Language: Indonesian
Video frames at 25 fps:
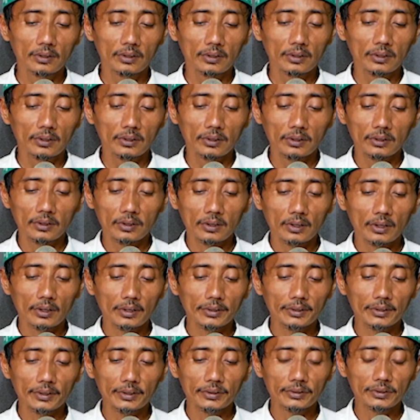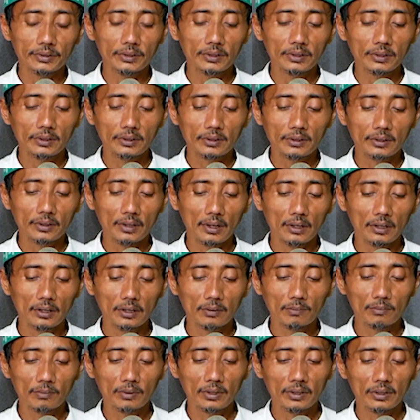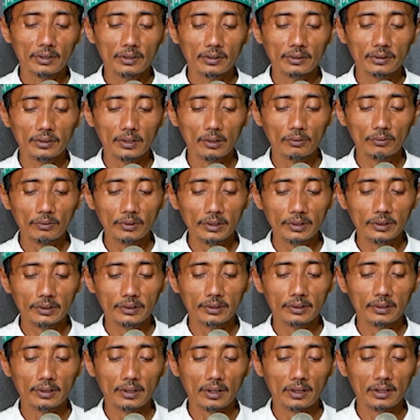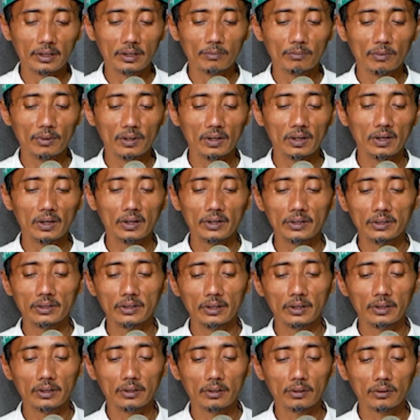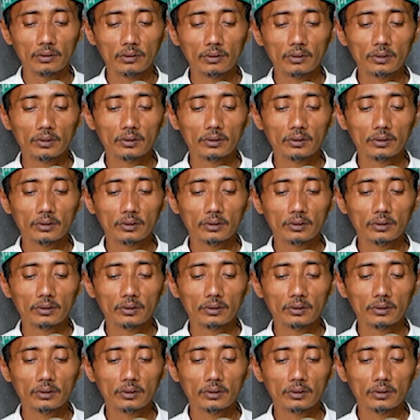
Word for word: ing atase kalimat tauhid kalimat la ilaha illallah